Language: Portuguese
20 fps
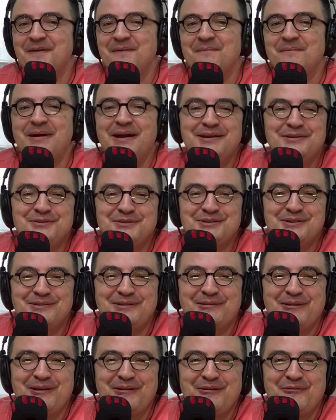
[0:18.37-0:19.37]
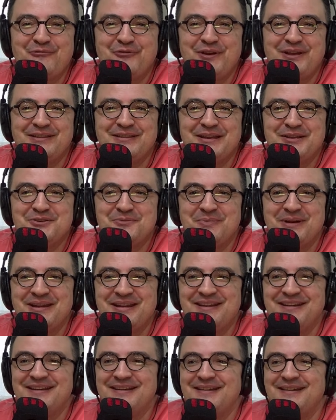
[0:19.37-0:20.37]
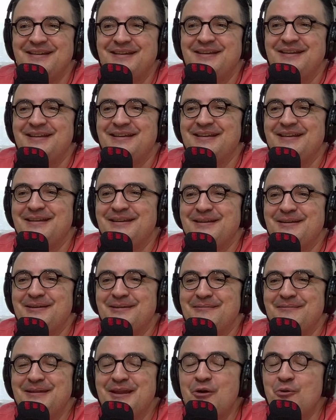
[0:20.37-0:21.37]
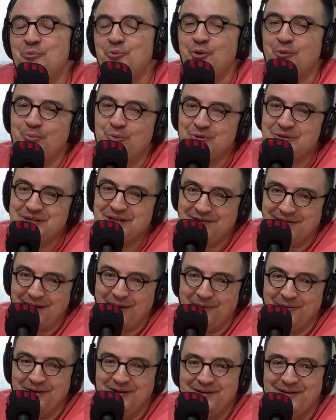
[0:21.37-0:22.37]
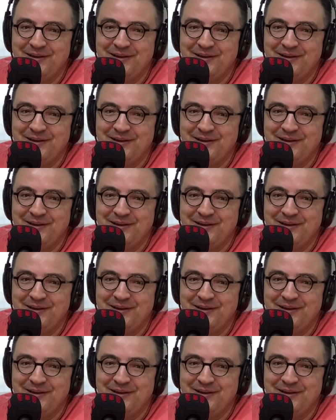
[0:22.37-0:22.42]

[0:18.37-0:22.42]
mas é, foi até de maneira é, não proposital.